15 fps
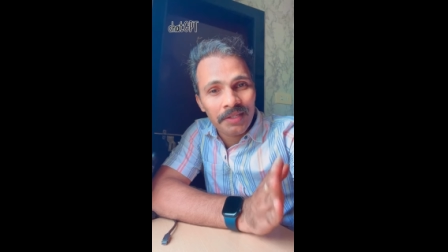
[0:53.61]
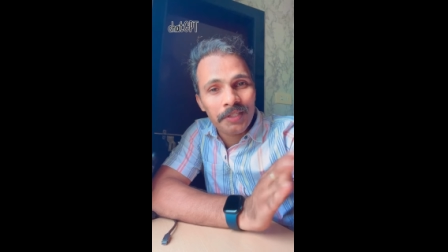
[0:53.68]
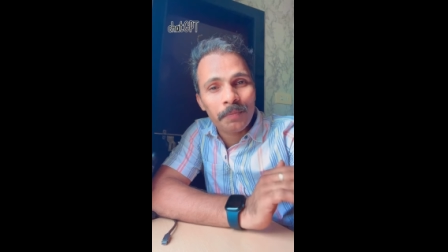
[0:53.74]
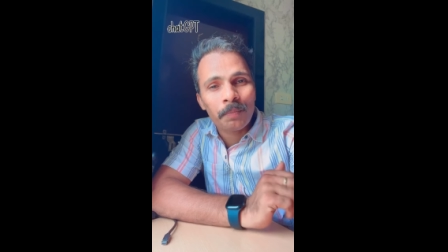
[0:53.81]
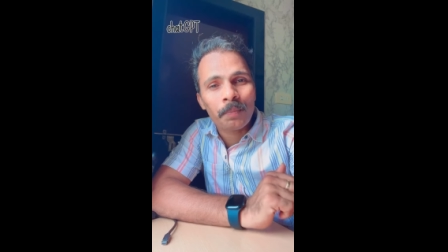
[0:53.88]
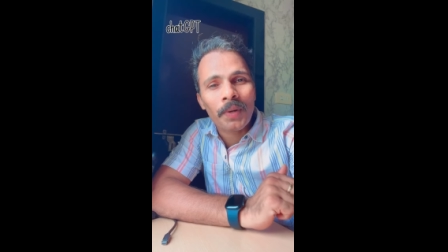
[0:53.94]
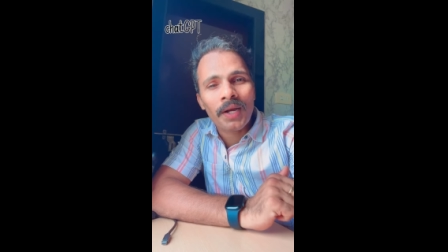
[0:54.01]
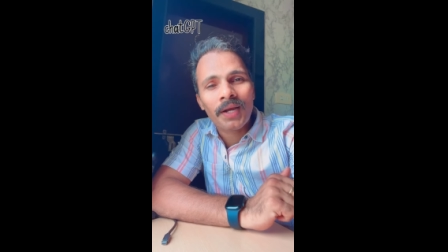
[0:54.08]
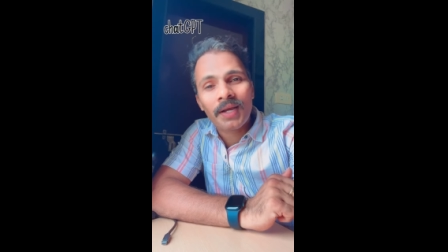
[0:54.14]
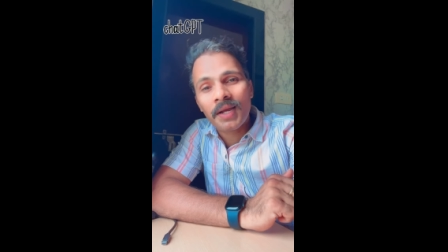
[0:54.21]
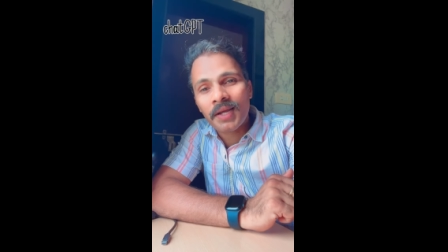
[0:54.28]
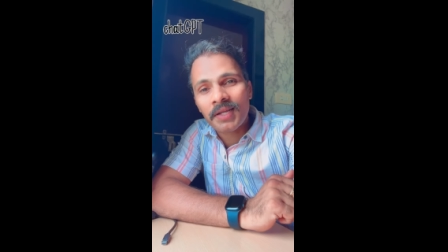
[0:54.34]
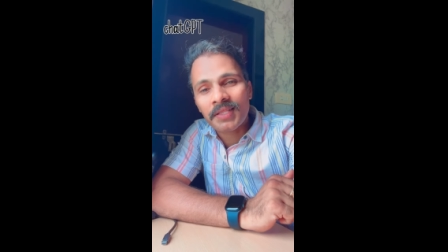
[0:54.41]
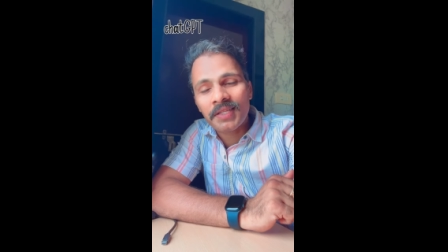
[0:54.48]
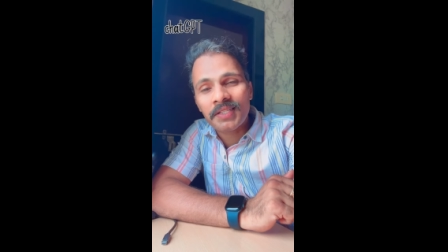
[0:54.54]
ఇది
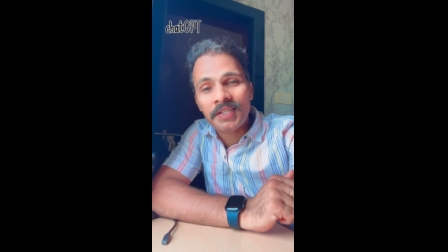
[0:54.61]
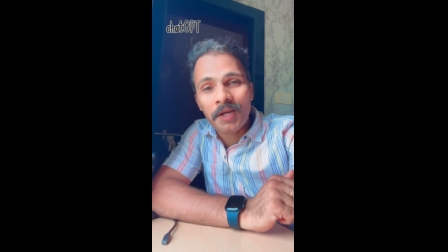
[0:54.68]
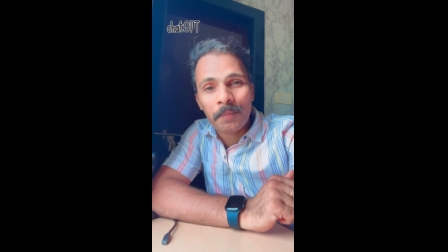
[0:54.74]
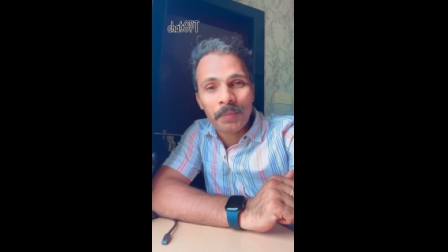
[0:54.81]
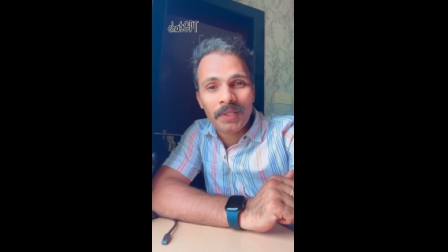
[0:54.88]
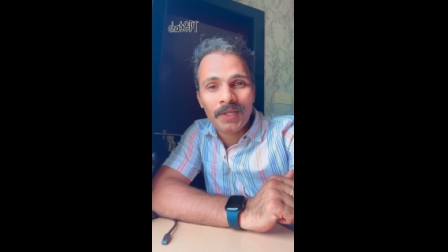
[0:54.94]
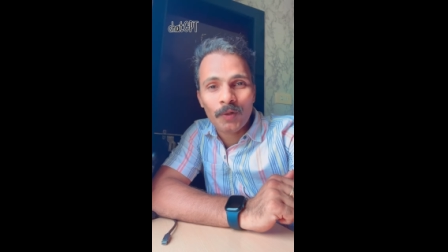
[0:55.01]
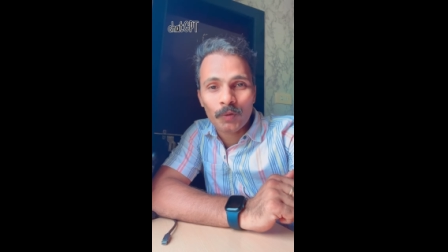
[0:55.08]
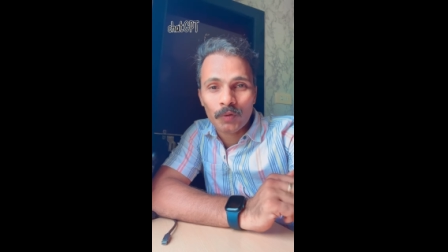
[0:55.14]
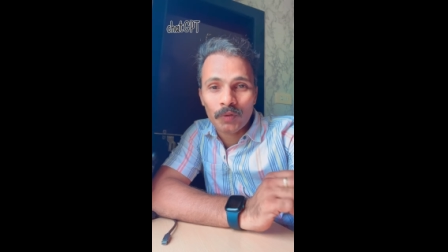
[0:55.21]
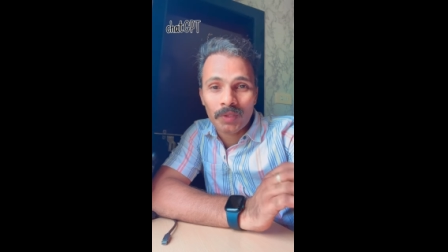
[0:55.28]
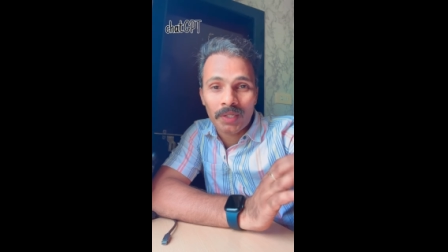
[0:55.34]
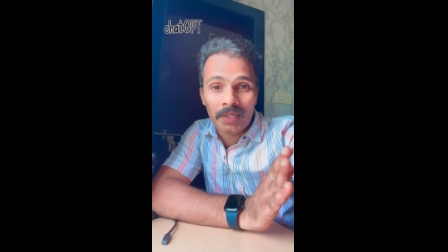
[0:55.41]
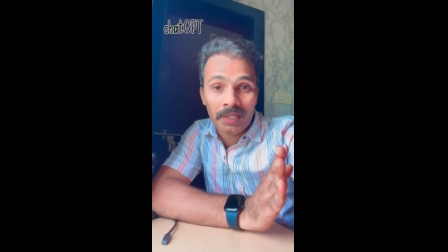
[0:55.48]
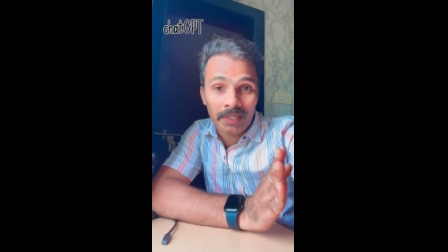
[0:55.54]
పక్కాగా దీనికి అప్లై
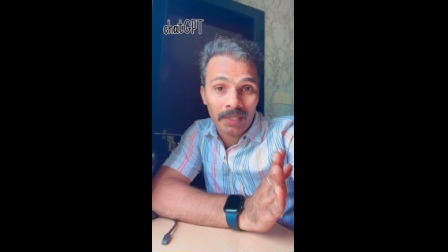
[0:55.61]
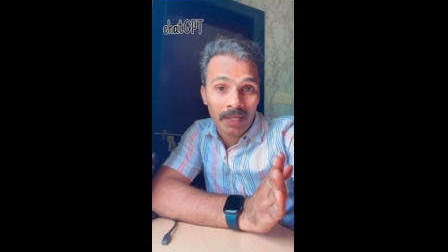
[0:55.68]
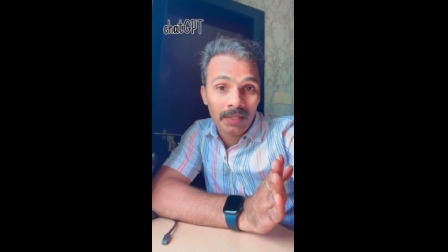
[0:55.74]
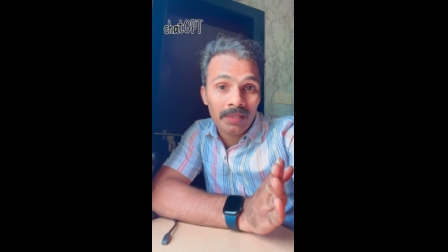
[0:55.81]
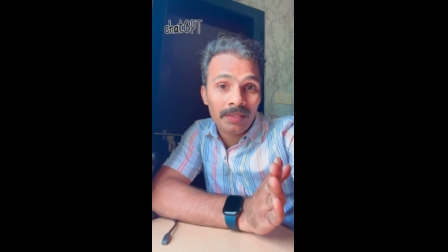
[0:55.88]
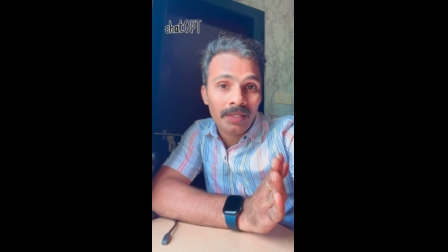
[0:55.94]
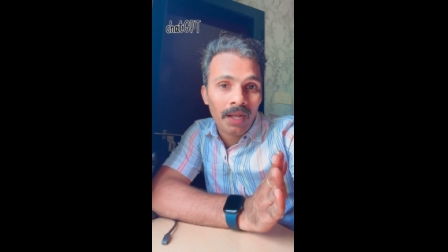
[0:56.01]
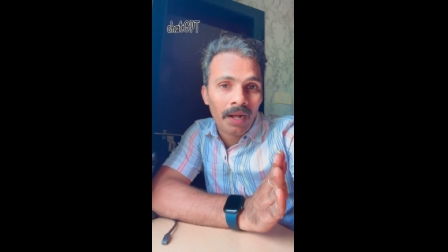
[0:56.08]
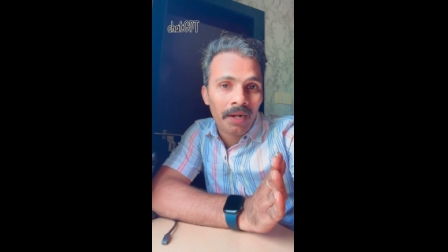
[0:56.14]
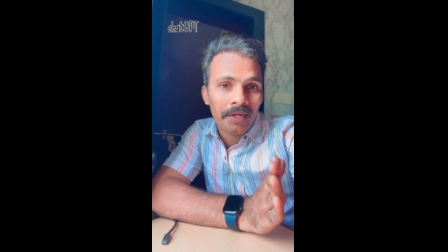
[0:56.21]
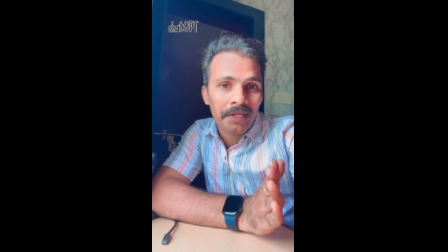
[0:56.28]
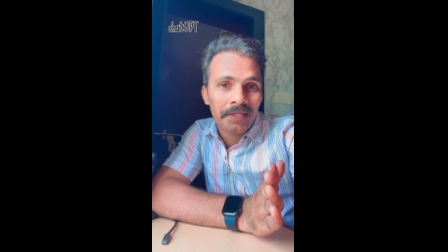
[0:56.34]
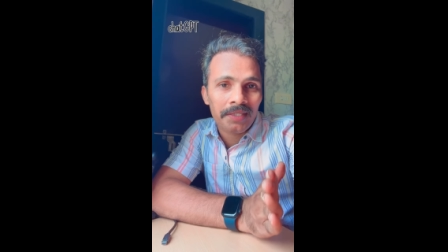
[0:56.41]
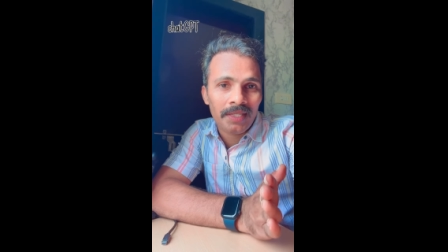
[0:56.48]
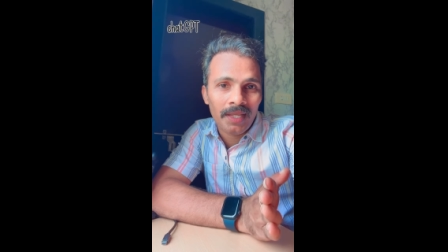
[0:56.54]
అవుతుందండి ఎంత
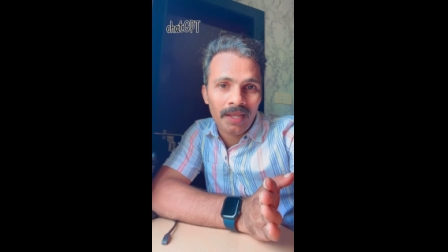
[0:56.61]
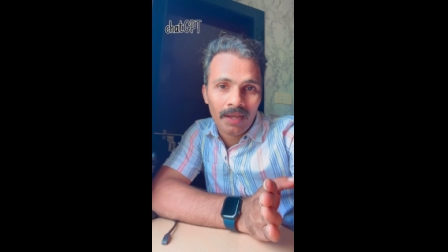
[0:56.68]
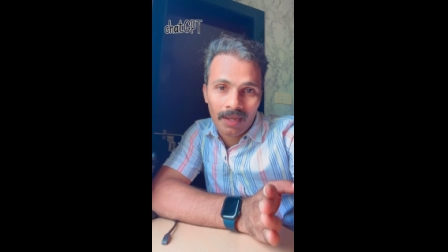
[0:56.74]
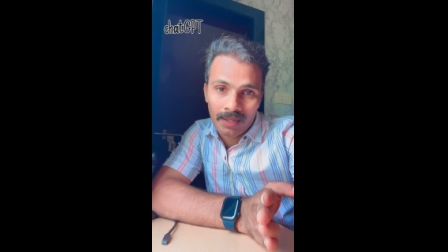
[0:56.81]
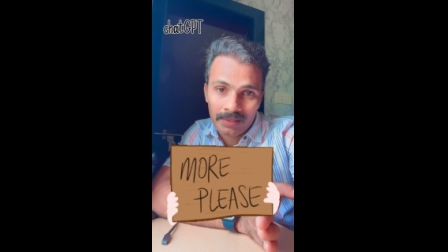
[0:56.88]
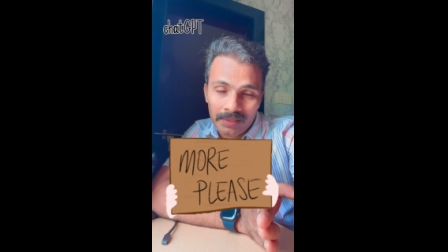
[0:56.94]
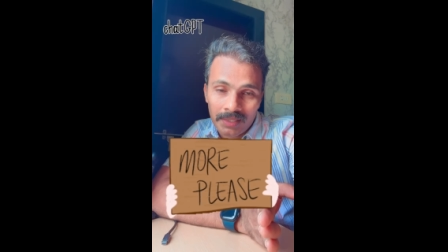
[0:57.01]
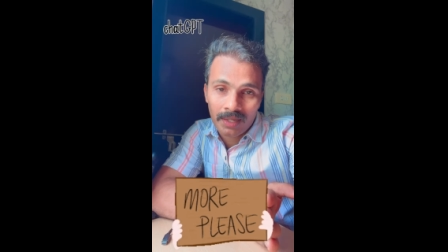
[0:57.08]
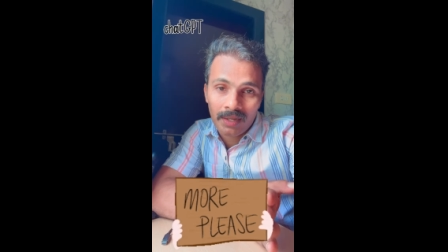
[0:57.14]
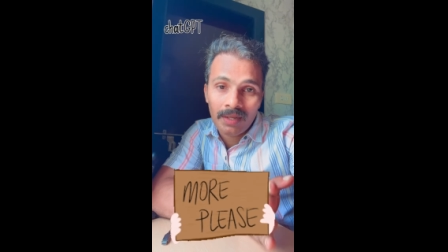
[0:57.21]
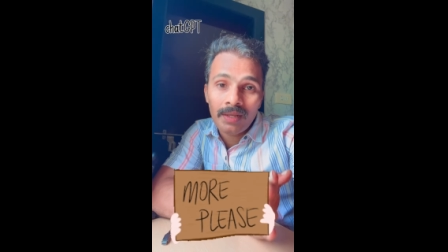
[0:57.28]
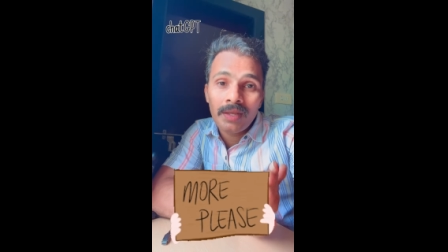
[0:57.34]
అడిగితే అంత